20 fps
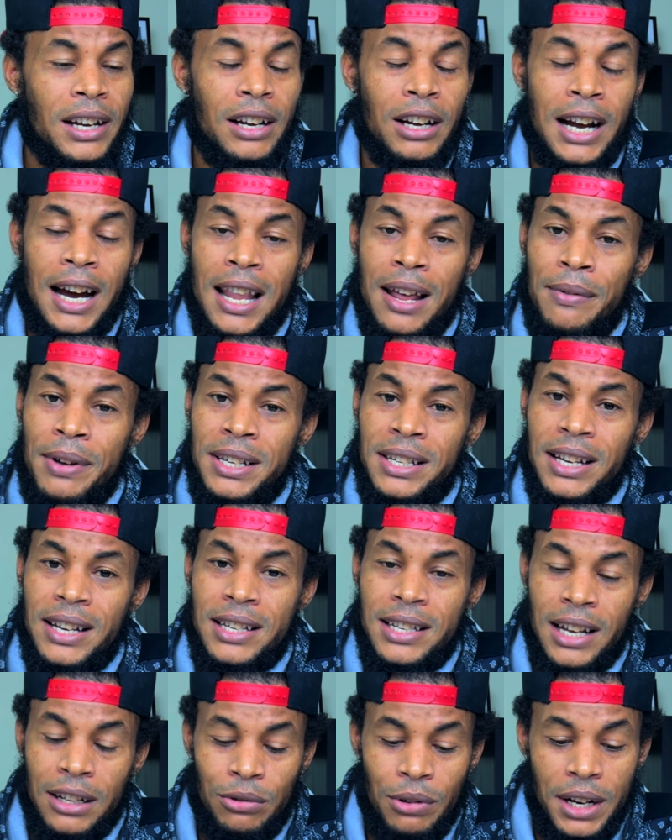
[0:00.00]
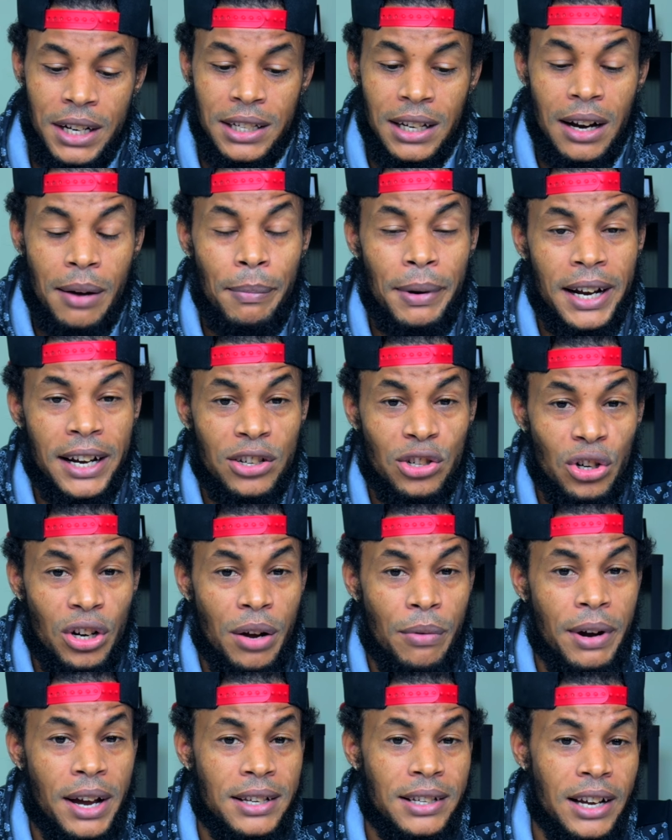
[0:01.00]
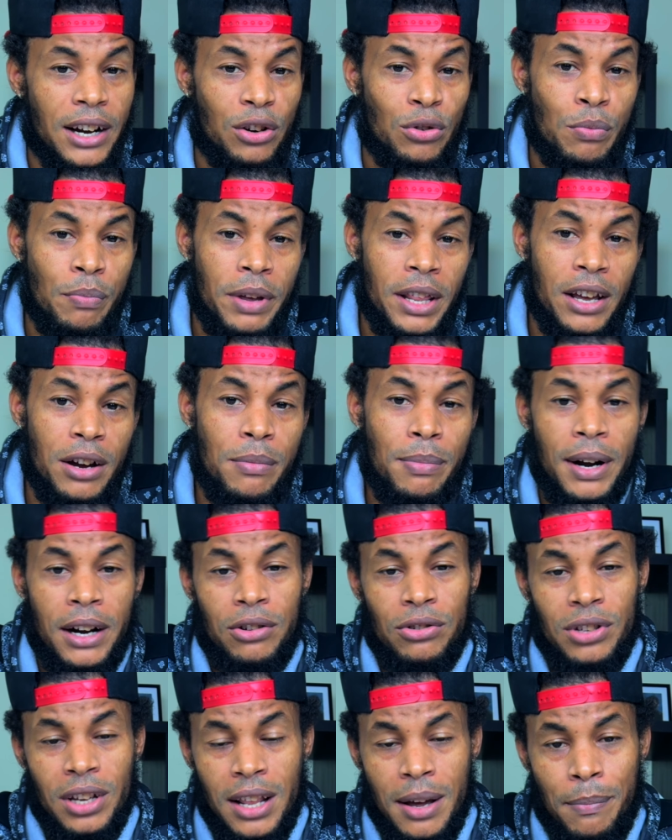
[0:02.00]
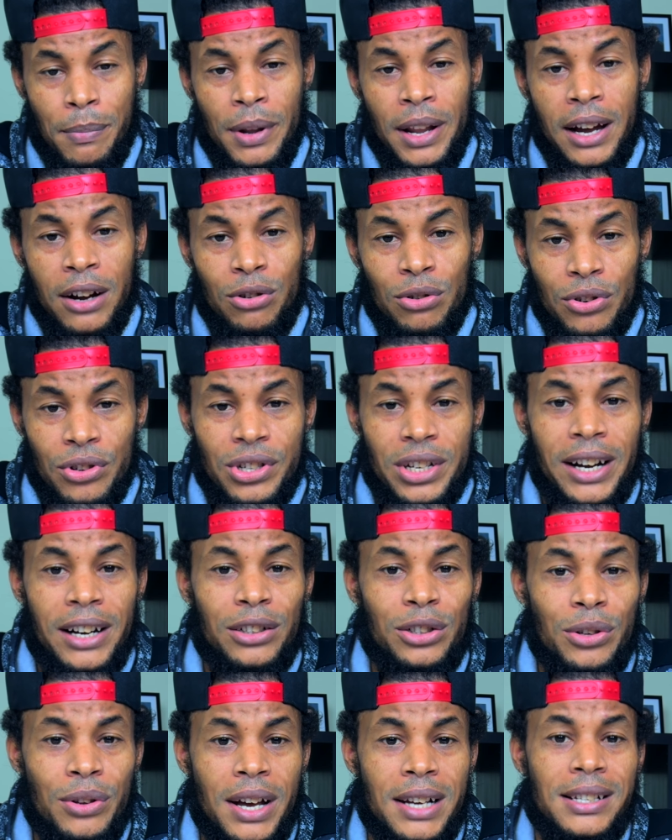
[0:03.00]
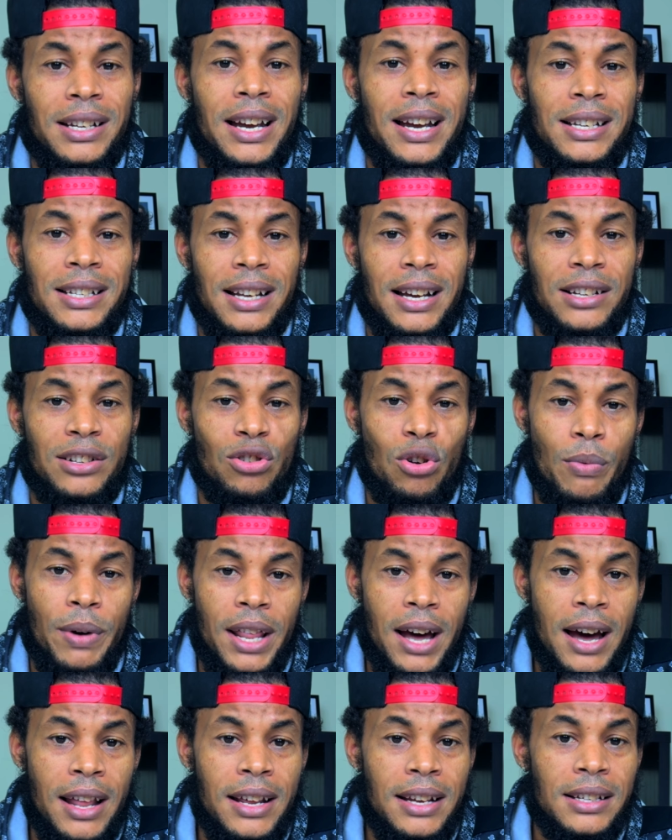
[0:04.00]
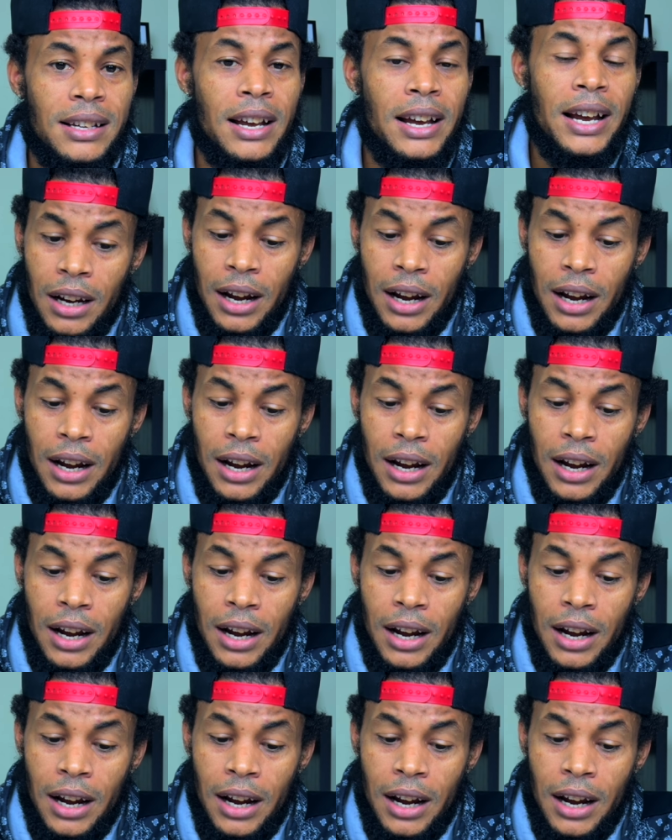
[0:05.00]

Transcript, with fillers: Cada vez que se actualiza la aplicación, le voy a hacer un video para que ustedes puedan conocer todas esas novedades.